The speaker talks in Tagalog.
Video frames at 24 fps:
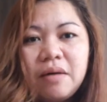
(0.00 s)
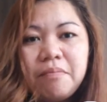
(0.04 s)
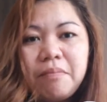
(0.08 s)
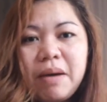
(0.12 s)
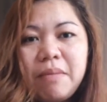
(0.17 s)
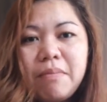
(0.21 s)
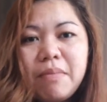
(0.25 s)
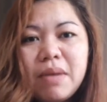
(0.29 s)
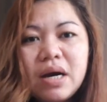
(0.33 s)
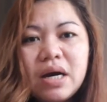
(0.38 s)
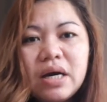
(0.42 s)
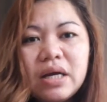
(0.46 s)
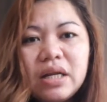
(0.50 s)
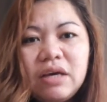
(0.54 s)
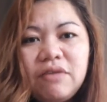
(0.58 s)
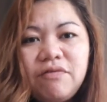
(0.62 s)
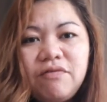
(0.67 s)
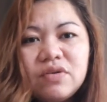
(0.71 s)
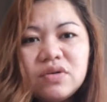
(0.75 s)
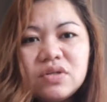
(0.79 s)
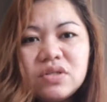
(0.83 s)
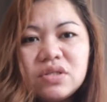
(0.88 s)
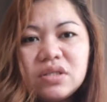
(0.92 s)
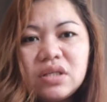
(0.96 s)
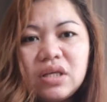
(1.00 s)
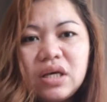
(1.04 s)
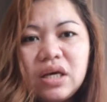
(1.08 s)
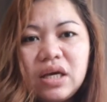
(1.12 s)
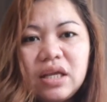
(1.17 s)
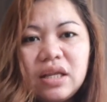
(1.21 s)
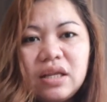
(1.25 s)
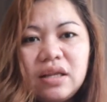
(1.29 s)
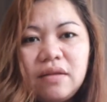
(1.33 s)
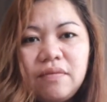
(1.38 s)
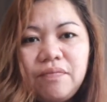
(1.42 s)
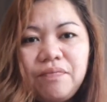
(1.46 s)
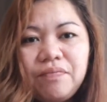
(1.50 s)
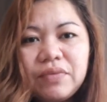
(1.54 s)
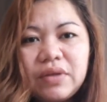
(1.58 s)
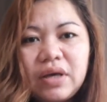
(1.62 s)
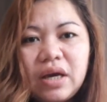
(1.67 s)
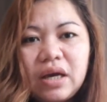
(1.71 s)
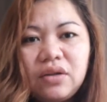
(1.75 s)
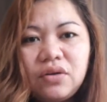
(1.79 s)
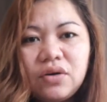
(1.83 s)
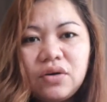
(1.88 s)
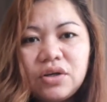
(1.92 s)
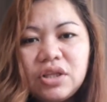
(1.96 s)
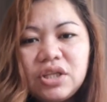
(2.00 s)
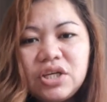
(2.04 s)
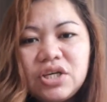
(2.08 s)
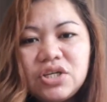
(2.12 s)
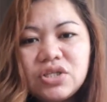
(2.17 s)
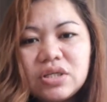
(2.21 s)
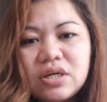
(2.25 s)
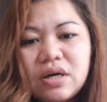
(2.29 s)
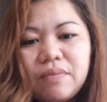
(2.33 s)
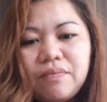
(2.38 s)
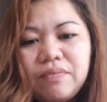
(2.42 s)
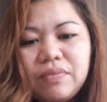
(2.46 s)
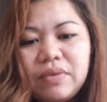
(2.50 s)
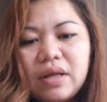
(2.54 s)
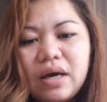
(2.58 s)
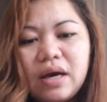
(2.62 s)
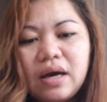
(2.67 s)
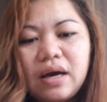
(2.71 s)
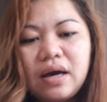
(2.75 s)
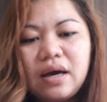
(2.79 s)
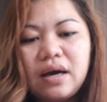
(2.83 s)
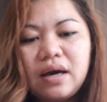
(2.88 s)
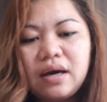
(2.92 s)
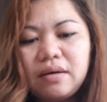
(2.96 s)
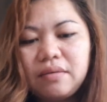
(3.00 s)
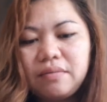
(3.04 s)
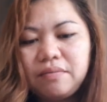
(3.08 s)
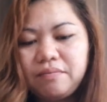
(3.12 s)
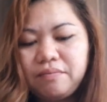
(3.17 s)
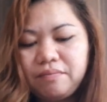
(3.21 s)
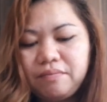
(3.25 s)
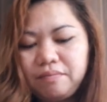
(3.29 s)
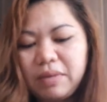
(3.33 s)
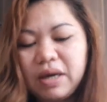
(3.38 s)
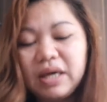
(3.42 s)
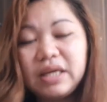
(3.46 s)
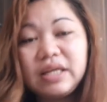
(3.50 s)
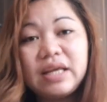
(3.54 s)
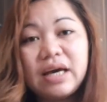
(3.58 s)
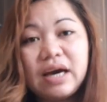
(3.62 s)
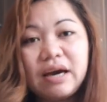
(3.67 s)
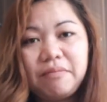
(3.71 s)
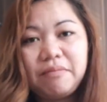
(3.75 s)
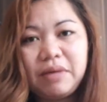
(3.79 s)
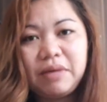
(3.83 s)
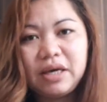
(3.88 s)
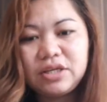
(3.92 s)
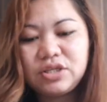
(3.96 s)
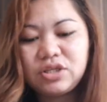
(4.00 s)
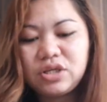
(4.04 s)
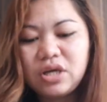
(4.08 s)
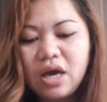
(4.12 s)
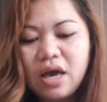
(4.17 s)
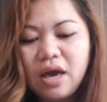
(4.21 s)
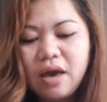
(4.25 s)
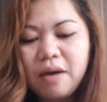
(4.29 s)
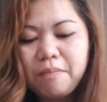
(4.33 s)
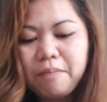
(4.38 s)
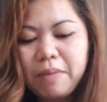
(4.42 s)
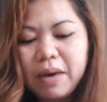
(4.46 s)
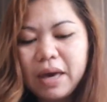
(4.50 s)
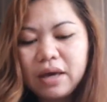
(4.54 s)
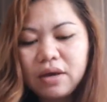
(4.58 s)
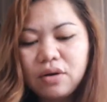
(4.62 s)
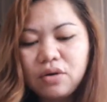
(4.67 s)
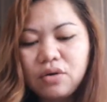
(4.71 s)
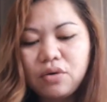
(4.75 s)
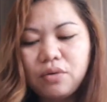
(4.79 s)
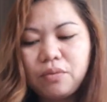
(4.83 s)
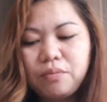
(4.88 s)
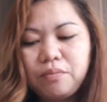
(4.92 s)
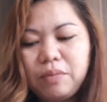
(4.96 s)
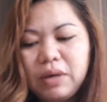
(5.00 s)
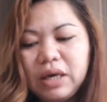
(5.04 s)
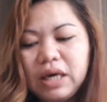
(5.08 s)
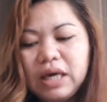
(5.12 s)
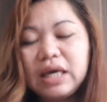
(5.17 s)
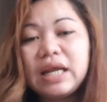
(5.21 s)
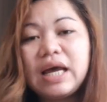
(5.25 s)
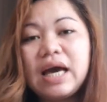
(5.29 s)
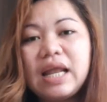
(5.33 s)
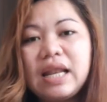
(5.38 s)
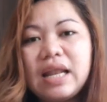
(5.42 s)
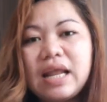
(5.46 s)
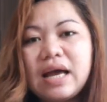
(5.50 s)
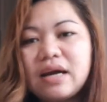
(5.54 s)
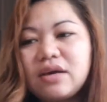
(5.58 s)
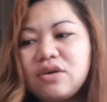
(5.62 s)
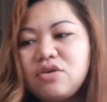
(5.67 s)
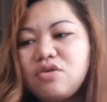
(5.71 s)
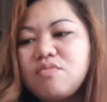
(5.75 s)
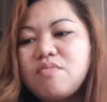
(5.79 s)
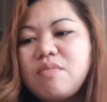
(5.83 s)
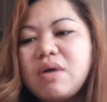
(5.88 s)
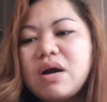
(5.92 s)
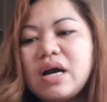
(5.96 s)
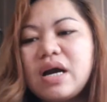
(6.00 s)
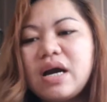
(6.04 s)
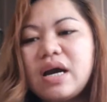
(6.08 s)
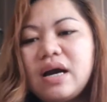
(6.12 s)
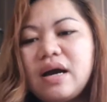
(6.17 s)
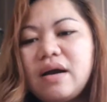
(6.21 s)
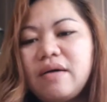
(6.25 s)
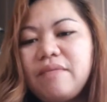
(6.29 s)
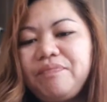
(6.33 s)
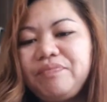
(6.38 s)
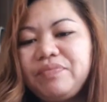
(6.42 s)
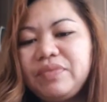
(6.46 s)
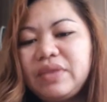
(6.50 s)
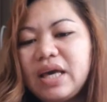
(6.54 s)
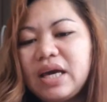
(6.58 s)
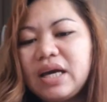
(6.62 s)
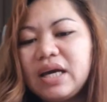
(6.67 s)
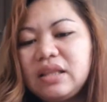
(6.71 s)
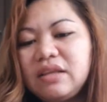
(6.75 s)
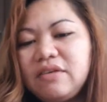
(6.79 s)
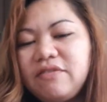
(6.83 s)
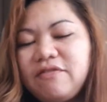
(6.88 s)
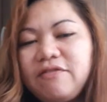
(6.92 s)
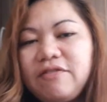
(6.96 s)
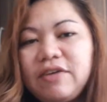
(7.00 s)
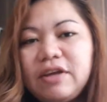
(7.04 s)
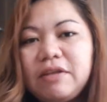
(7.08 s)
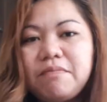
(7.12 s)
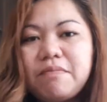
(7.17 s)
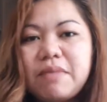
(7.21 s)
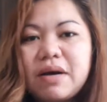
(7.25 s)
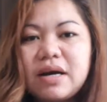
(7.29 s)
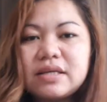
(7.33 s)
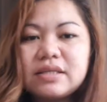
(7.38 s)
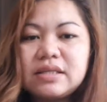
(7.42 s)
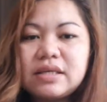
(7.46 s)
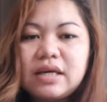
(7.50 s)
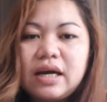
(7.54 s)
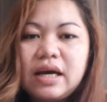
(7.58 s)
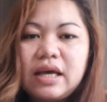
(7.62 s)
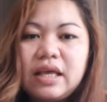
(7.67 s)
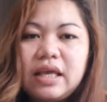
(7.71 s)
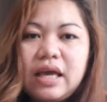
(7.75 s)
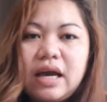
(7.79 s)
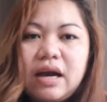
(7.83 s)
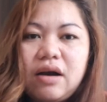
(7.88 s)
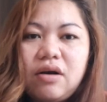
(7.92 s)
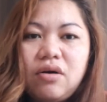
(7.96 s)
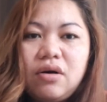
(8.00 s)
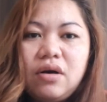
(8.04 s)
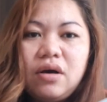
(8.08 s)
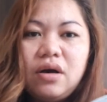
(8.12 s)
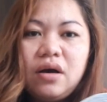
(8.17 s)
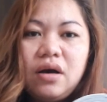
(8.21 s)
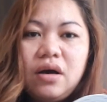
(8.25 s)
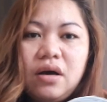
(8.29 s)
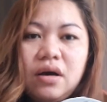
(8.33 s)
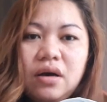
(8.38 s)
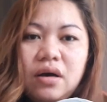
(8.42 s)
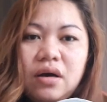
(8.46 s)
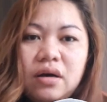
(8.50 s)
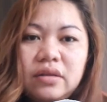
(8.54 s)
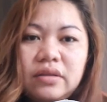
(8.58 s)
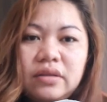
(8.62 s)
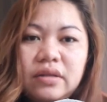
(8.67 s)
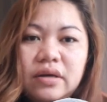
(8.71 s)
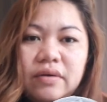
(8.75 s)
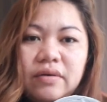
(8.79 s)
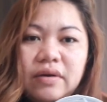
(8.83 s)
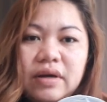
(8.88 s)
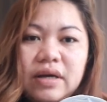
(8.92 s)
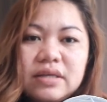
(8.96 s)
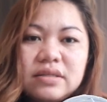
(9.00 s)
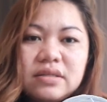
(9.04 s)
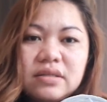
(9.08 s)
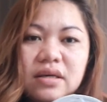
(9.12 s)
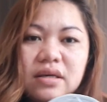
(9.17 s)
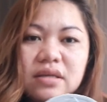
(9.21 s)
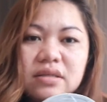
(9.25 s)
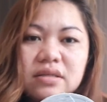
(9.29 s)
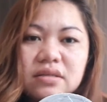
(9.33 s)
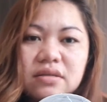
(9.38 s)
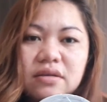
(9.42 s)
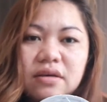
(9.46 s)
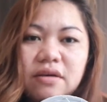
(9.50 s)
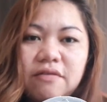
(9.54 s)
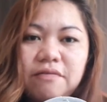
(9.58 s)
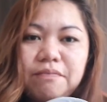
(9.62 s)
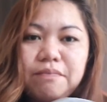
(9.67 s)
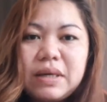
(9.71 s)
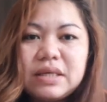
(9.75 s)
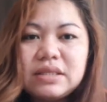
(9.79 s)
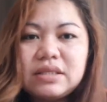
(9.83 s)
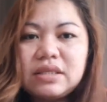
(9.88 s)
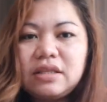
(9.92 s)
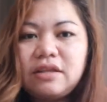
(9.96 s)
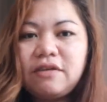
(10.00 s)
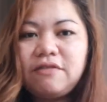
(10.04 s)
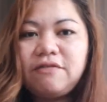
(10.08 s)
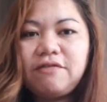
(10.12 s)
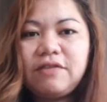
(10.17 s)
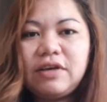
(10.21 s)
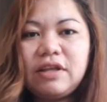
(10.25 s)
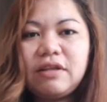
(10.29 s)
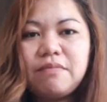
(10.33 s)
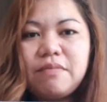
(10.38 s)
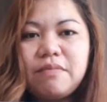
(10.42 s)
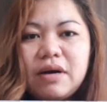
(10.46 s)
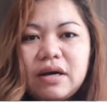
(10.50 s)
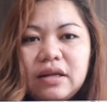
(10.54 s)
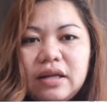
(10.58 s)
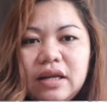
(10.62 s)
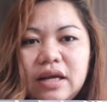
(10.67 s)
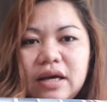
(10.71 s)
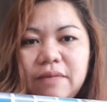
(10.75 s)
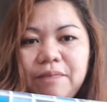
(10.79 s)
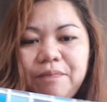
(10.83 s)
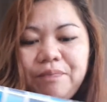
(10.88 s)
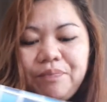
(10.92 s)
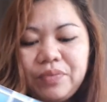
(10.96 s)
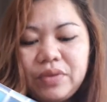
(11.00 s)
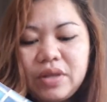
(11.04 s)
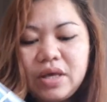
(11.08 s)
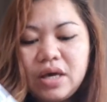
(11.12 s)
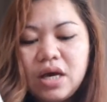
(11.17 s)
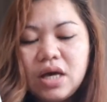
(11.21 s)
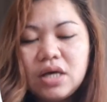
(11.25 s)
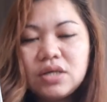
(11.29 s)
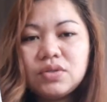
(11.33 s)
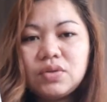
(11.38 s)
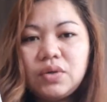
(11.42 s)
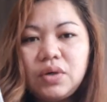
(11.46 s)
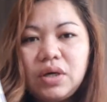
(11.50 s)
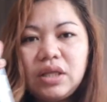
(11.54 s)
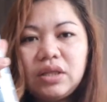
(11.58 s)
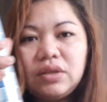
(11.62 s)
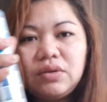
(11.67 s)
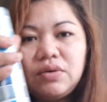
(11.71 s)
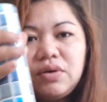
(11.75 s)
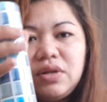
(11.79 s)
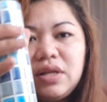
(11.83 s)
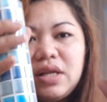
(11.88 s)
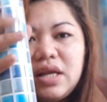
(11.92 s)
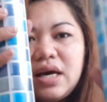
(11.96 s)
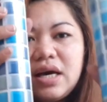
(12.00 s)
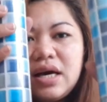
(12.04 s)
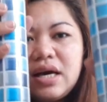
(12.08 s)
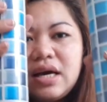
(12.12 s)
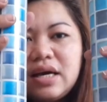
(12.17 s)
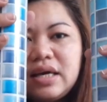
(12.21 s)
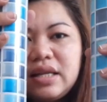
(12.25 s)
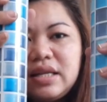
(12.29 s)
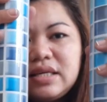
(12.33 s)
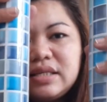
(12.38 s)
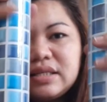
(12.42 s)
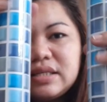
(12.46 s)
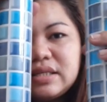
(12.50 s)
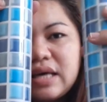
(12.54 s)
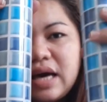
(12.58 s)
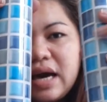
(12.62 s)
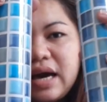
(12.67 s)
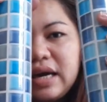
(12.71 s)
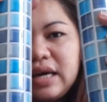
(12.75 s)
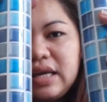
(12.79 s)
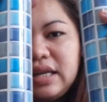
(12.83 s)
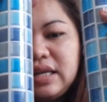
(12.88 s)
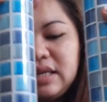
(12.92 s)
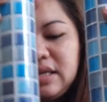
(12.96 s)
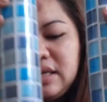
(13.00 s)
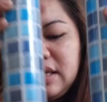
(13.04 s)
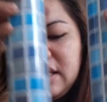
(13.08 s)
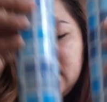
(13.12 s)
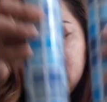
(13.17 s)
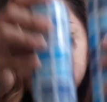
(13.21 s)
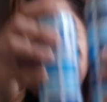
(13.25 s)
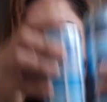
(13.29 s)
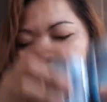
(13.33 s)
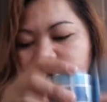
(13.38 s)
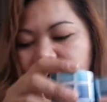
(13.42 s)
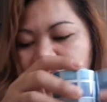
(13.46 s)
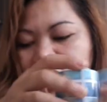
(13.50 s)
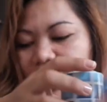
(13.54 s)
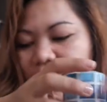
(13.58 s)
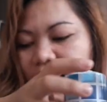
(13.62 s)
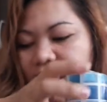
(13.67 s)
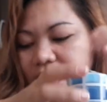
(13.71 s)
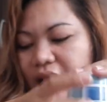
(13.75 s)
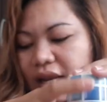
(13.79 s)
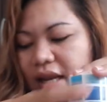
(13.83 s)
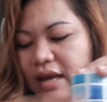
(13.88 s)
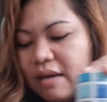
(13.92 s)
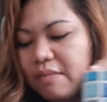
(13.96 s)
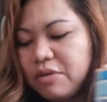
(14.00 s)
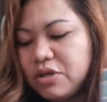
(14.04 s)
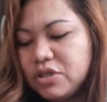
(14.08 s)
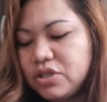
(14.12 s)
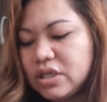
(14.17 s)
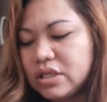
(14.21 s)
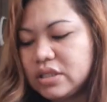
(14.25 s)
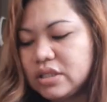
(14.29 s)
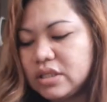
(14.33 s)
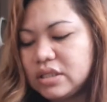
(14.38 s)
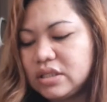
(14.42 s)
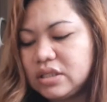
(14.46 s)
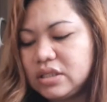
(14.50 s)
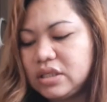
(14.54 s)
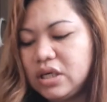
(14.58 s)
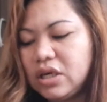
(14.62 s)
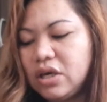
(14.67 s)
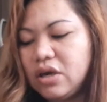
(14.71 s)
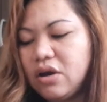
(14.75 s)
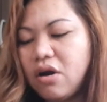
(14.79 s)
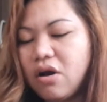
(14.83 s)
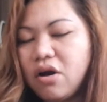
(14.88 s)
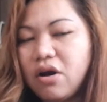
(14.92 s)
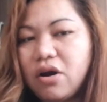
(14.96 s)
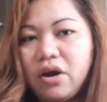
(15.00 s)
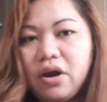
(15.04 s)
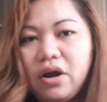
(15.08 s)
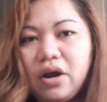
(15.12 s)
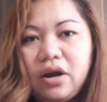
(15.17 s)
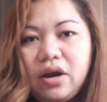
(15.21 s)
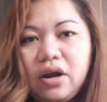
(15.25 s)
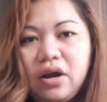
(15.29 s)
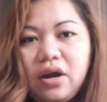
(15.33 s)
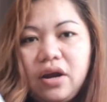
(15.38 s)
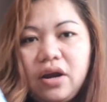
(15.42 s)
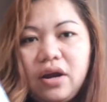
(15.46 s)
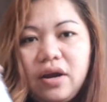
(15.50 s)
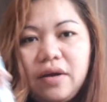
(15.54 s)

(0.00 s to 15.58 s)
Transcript: May mga reviews din kay Dudley Shop na may damage, pero bihira lang yung mga negative feedback sa kanya. The rest is positive feedback na. So, ito na design, ilagay namin siya sa CR.